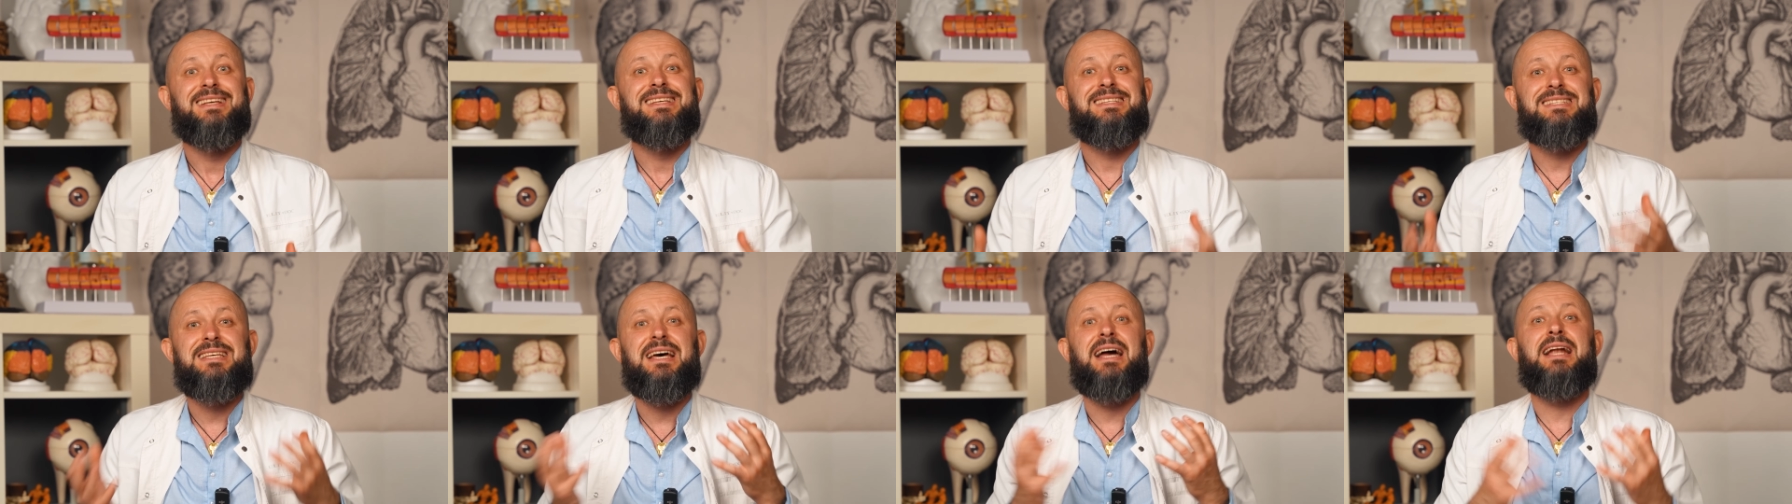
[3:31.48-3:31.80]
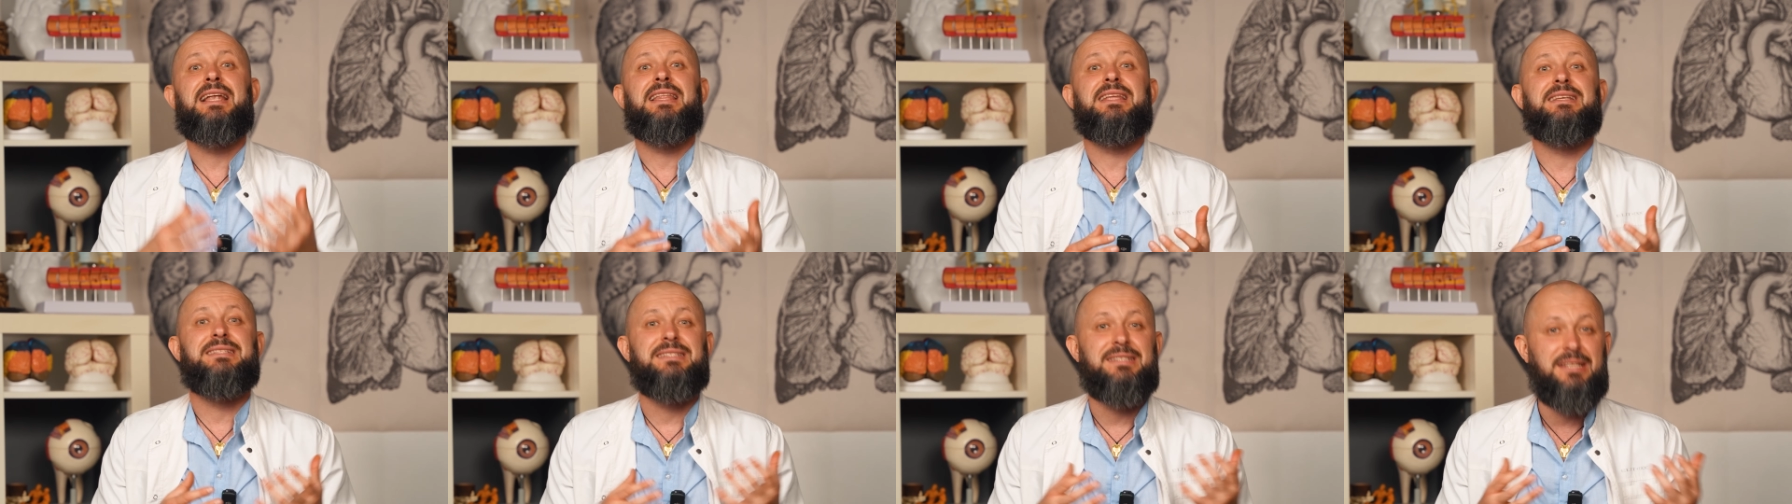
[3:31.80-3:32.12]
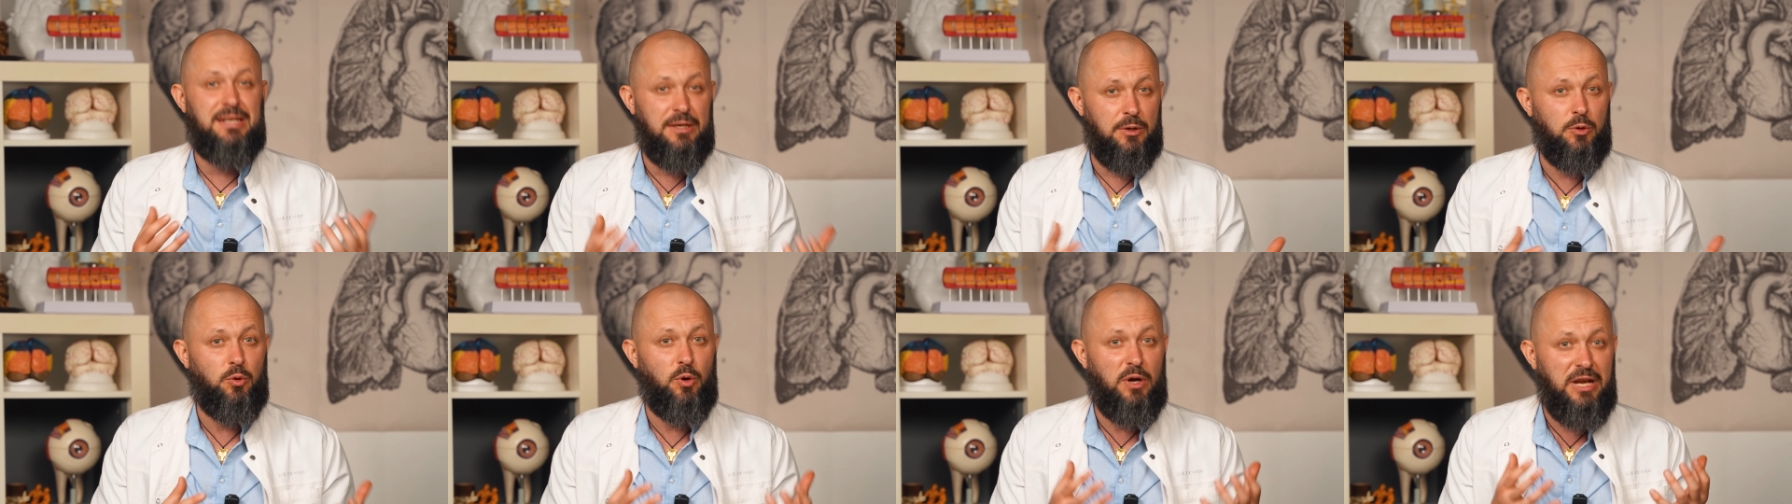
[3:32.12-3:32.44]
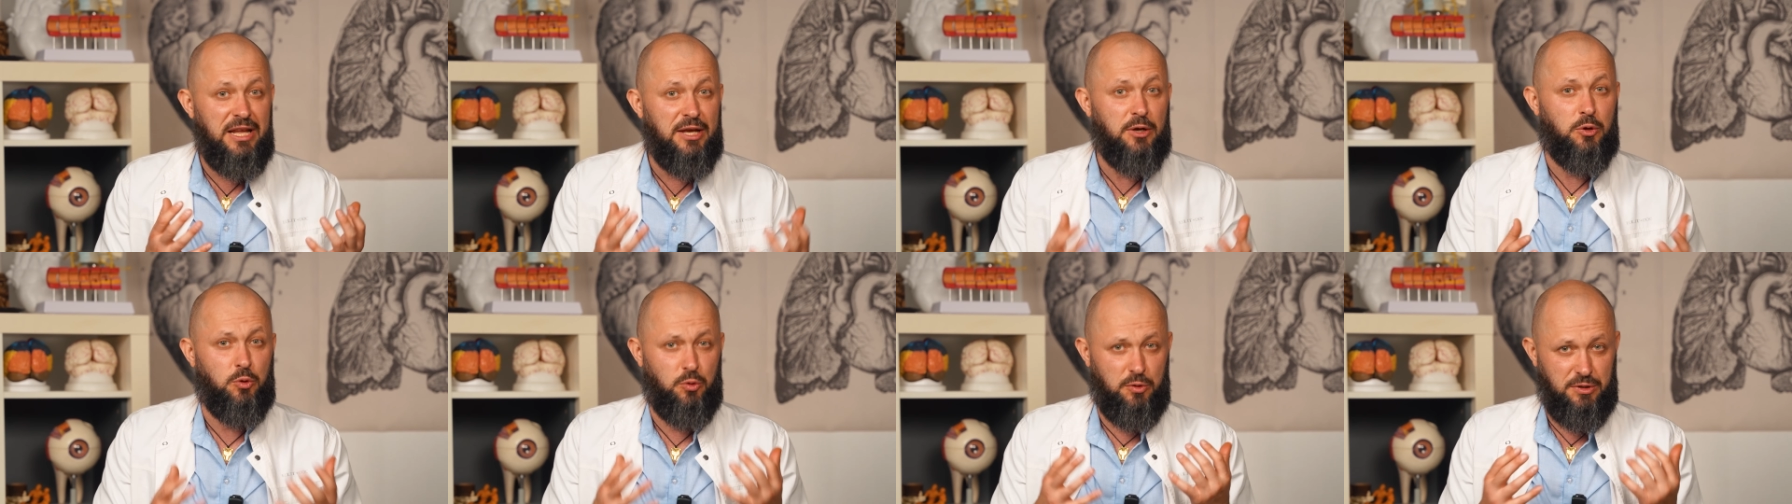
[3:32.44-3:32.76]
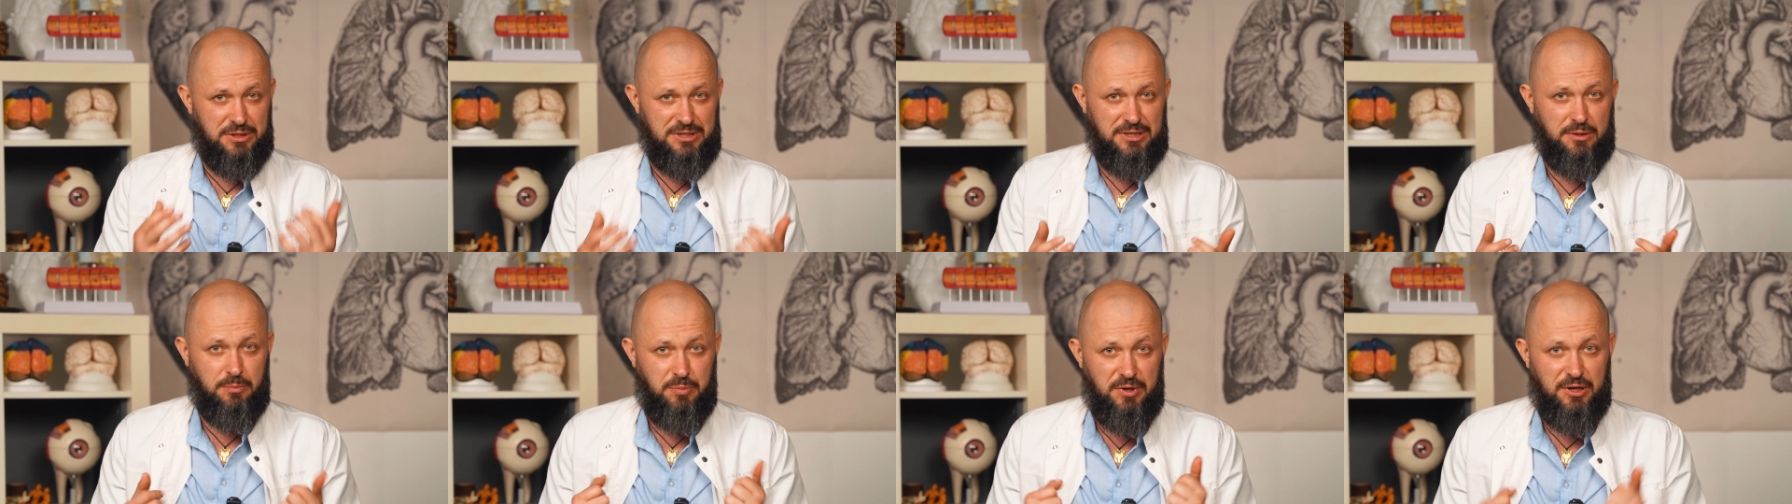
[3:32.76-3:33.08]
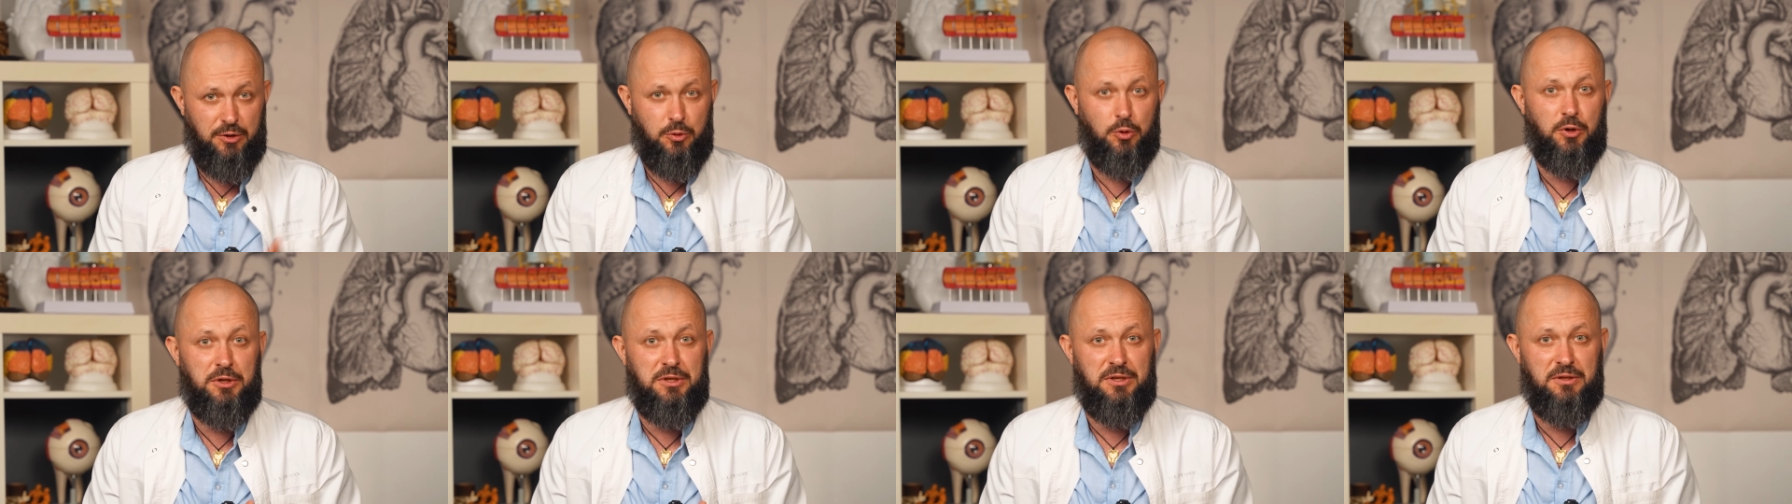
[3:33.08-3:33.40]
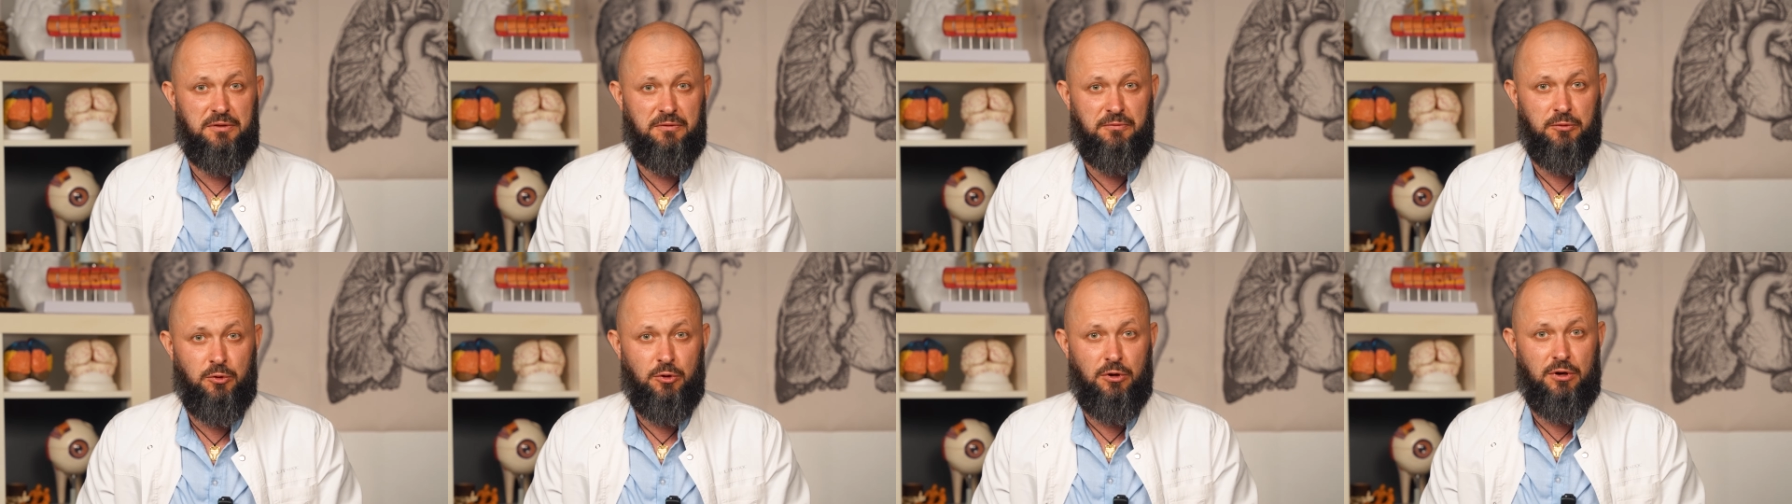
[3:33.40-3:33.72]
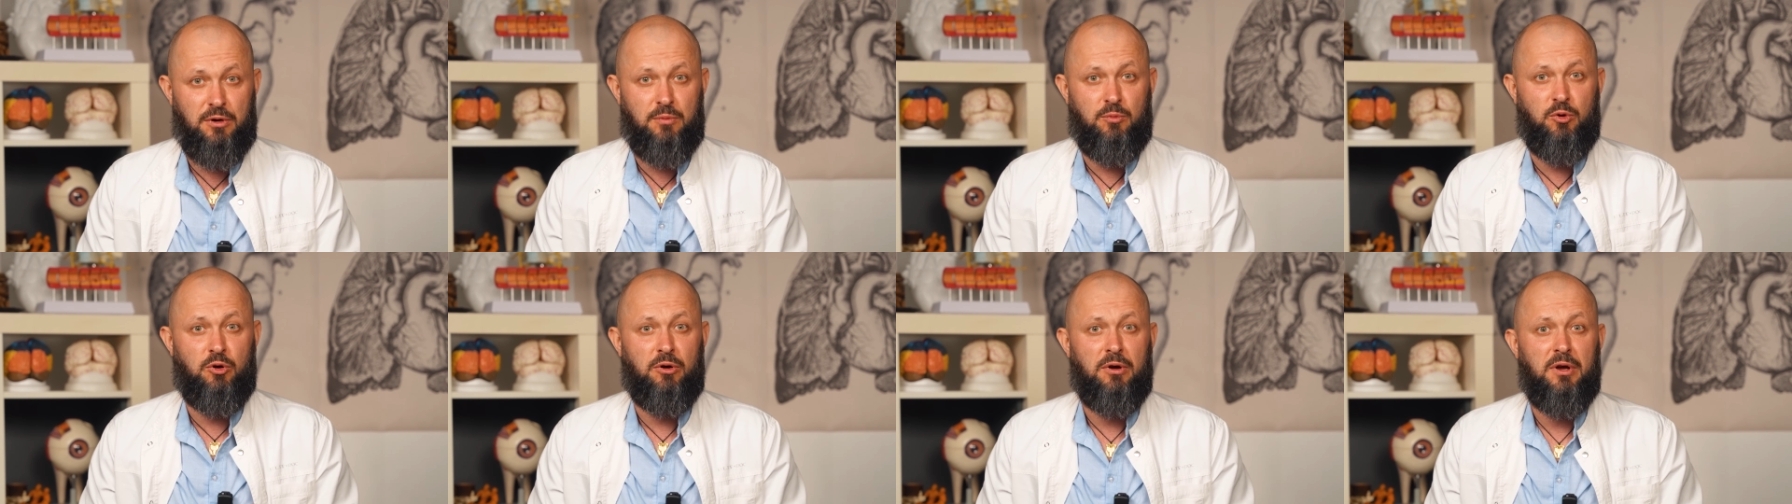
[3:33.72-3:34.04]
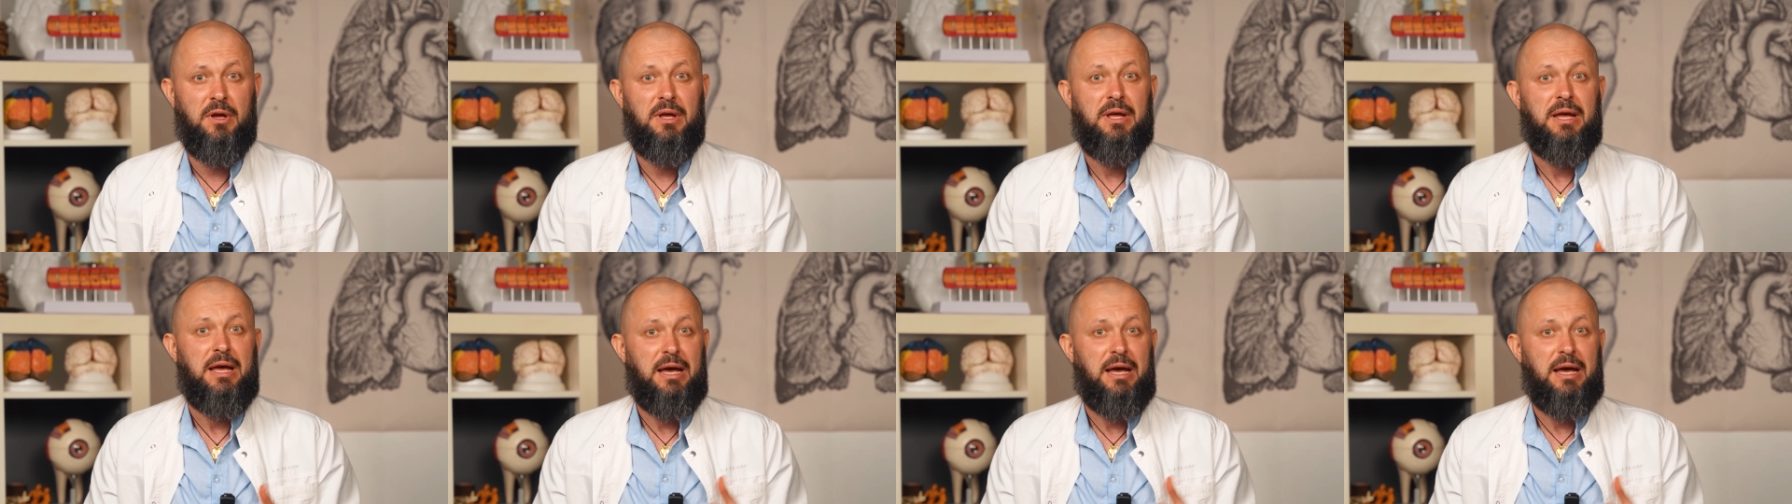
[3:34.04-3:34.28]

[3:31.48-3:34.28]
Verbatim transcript: Сальность регулируется, приходит в норму